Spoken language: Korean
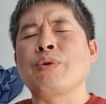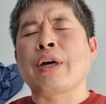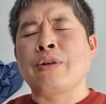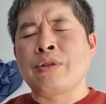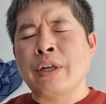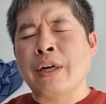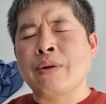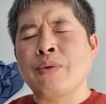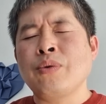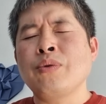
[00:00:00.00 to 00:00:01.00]
우리가
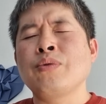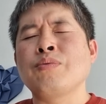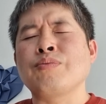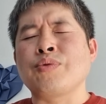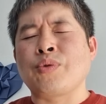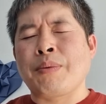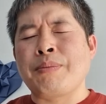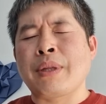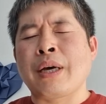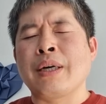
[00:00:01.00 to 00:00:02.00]
연약하고
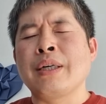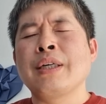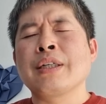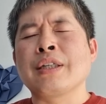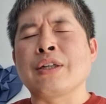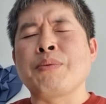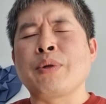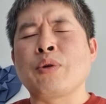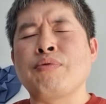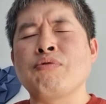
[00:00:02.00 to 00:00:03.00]
부족합니다.
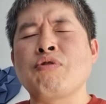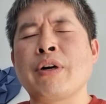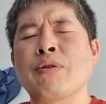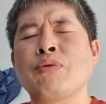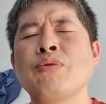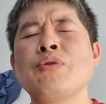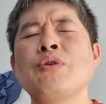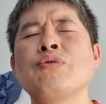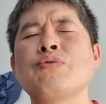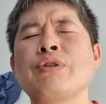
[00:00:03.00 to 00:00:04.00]
그럼에도 불구하고
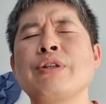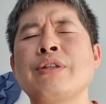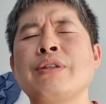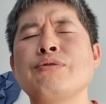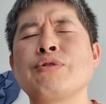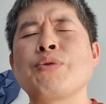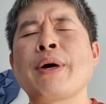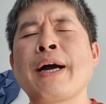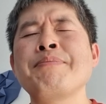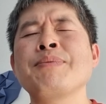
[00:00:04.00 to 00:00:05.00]
우리를
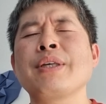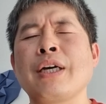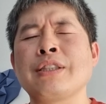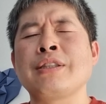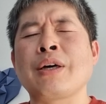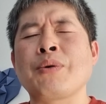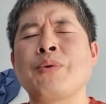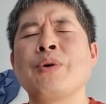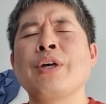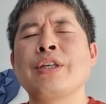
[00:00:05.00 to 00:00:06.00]
우리와 함께
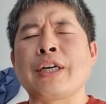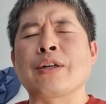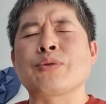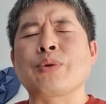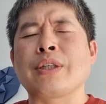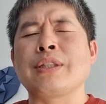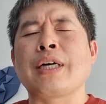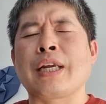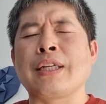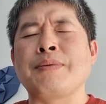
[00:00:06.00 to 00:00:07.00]
하신다고 약속하신
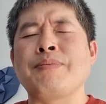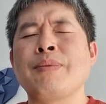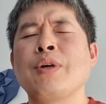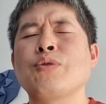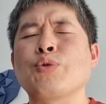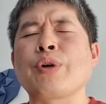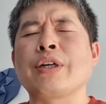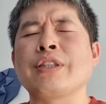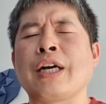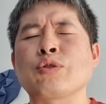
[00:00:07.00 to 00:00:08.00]
하나님, 우리
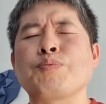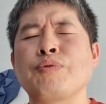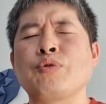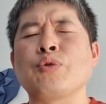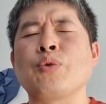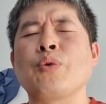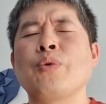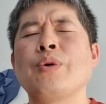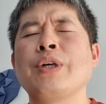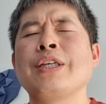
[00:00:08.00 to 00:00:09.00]
그 약속
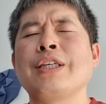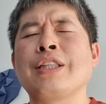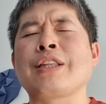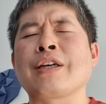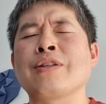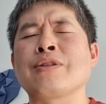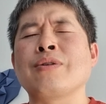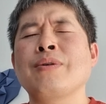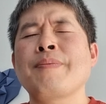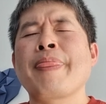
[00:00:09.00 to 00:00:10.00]
붙들고 이
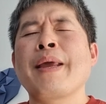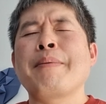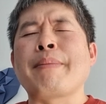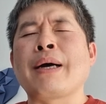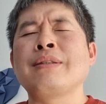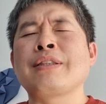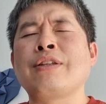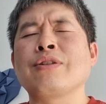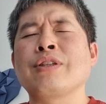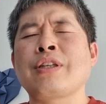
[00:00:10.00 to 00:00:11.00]
땅에서 많은
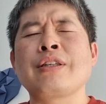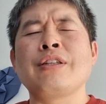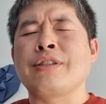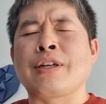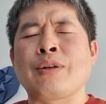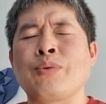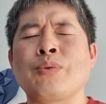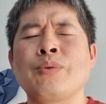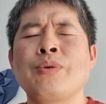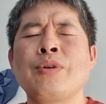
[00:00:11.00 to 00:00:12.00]
대적이 생길지라도